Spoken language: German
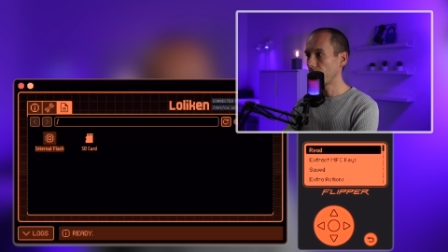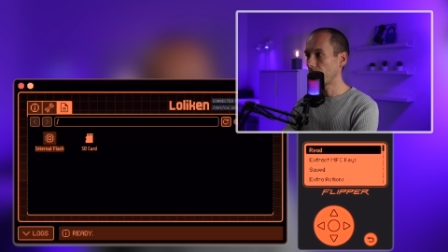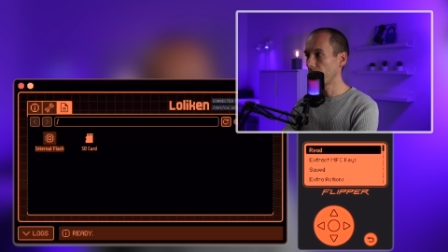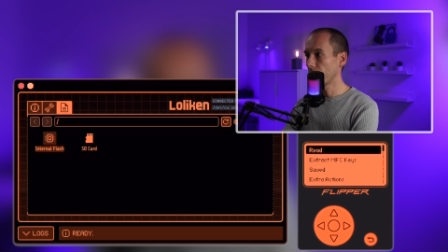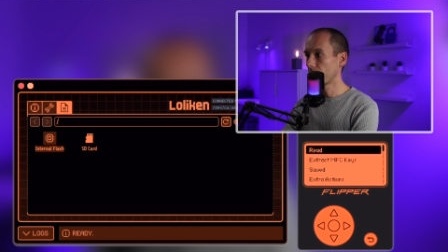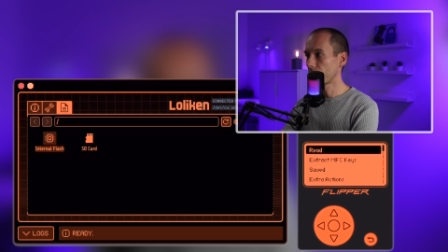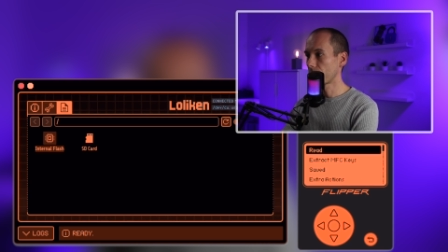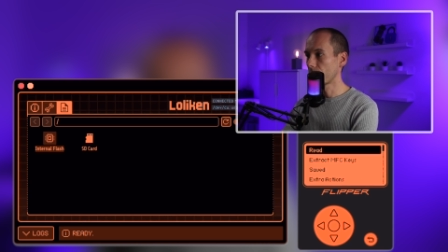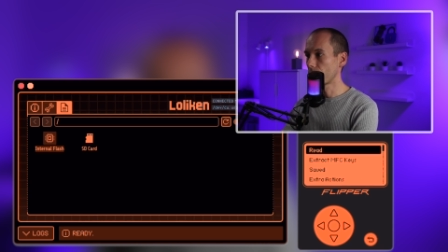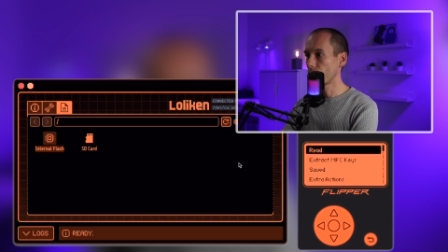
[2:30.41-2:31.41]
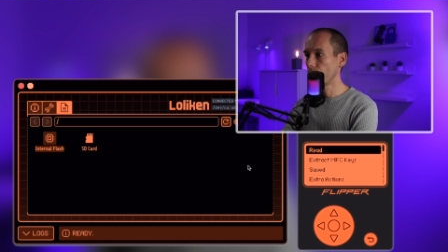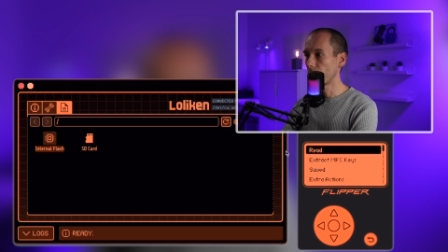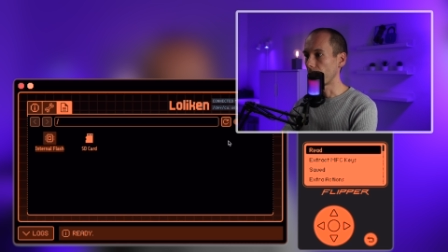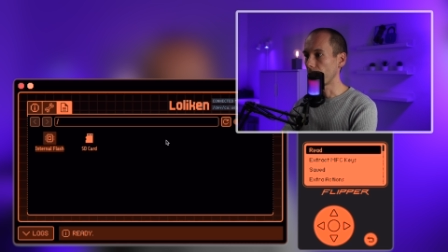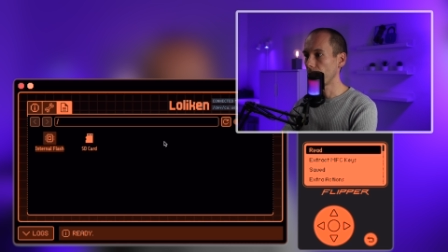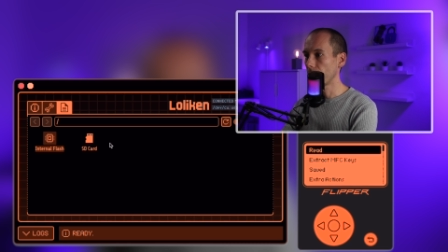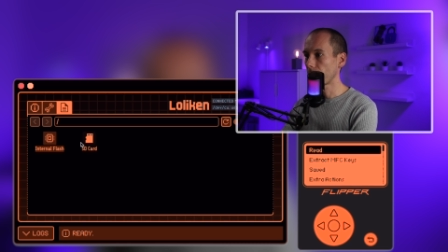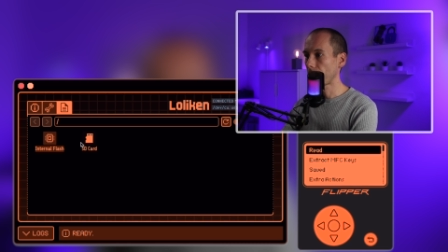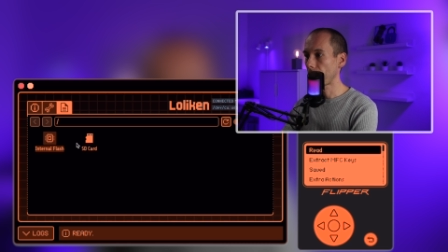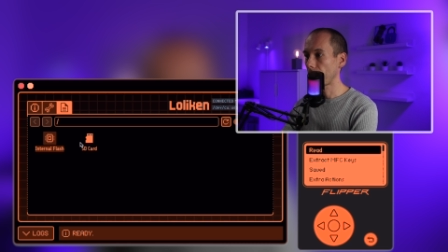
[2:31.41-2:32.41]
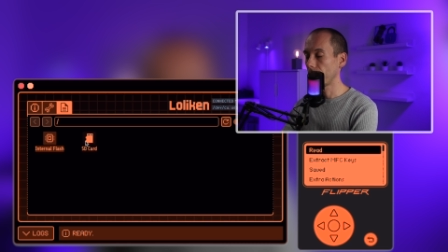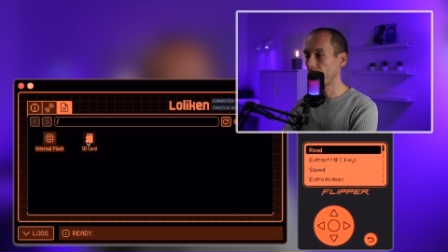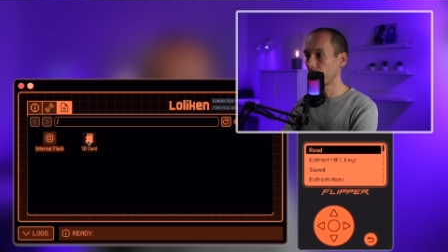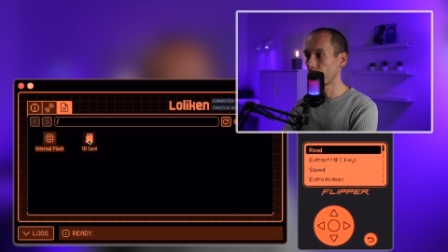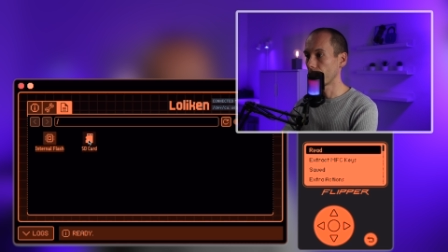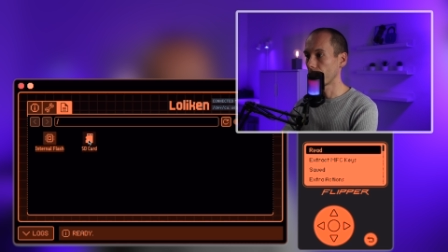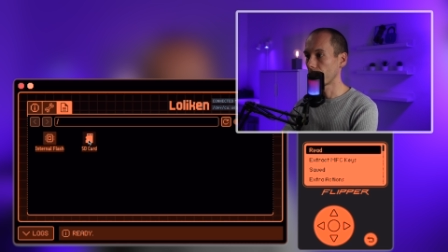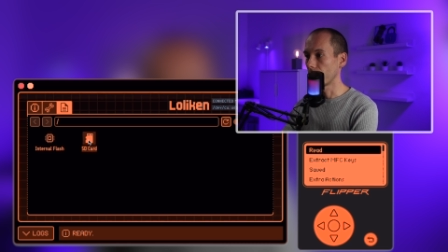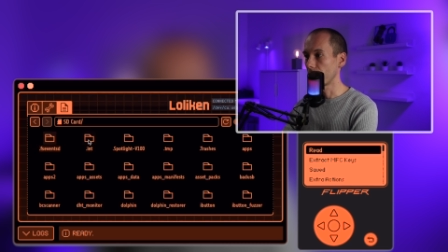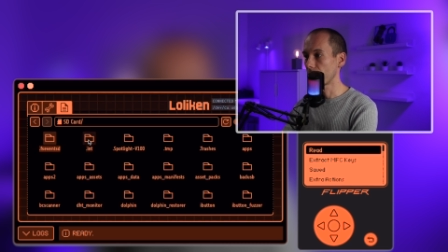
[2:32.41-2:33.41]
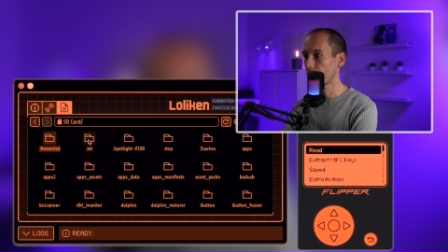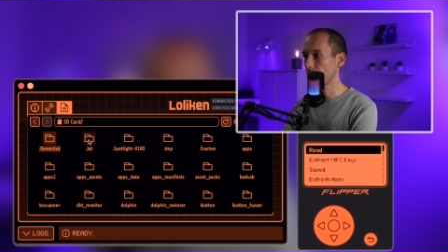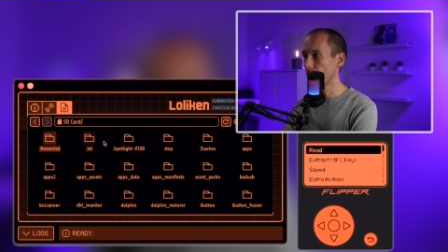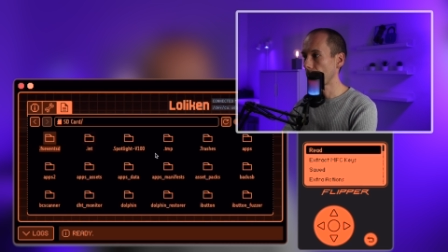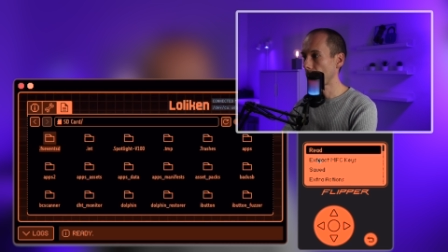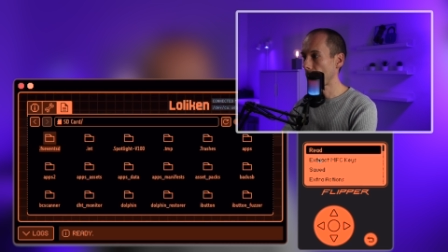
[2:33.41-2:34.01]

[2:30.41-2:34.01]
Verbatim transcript: gehe ich jetzt dazu mal her, gehe in den Ordner SD.